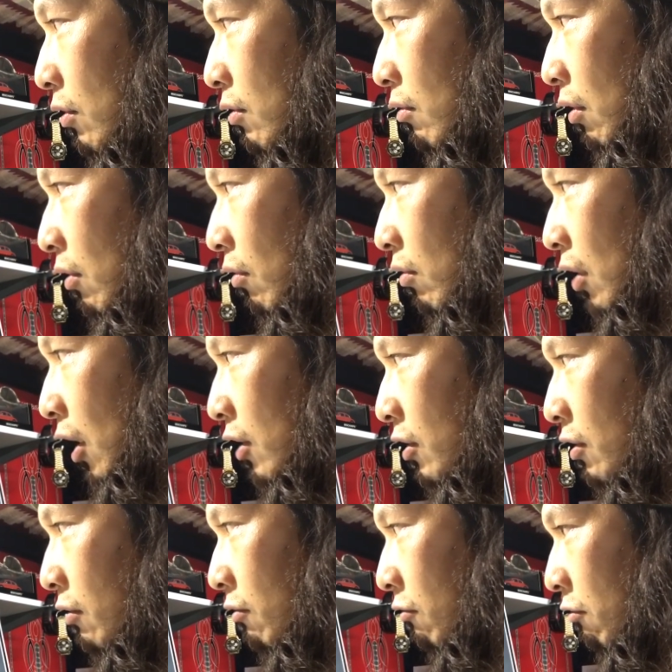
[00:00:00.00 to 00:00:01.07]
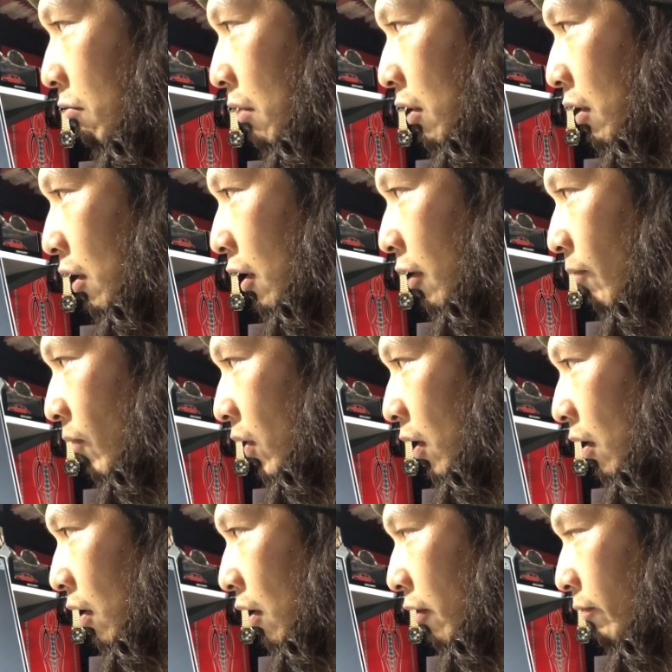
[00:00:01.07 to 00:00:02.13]
いつはよく走る車
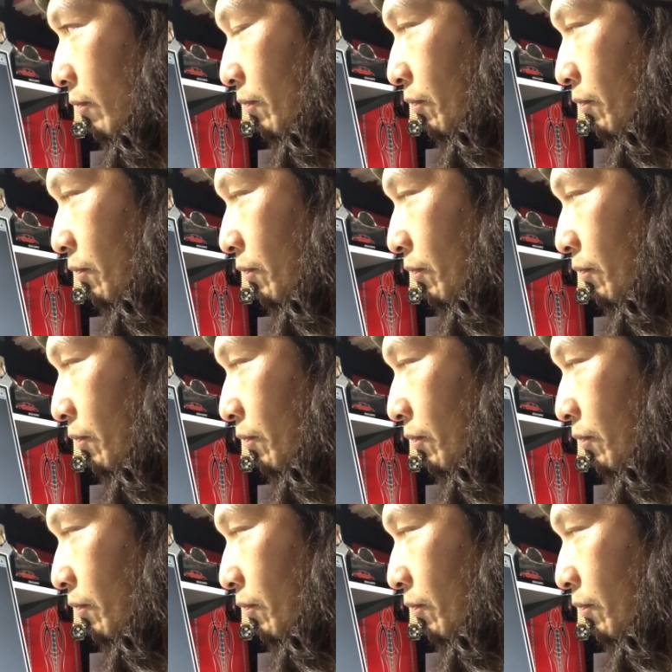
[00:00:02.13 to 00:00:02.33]
で、